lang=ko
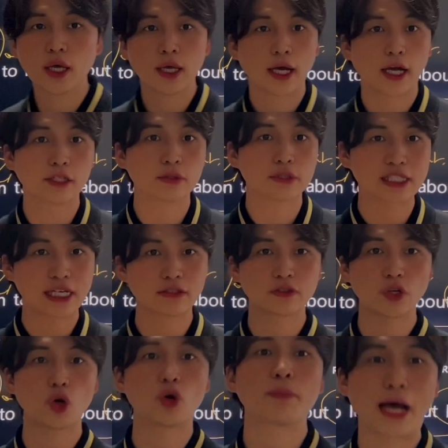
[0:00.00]
아니면
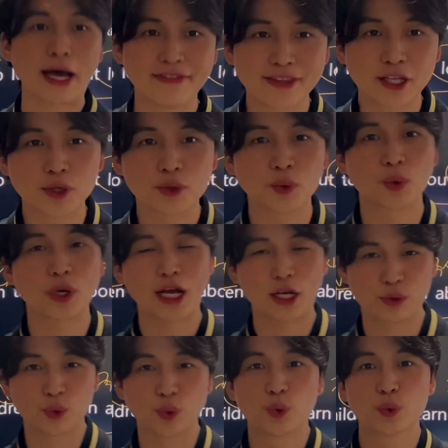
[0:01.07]
찬성 반대로
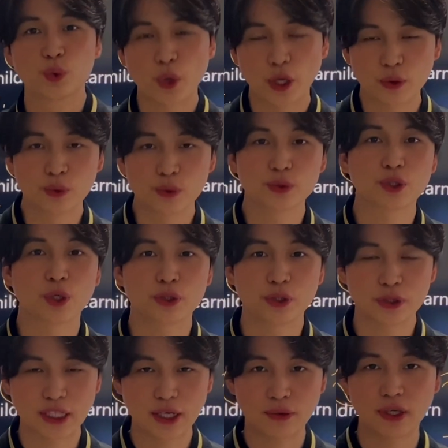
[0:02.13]
가도 되고,
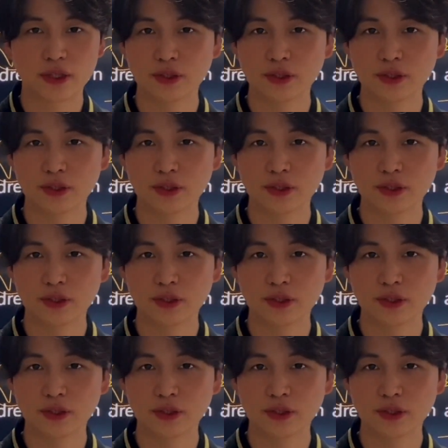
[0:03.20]
전혀 상관이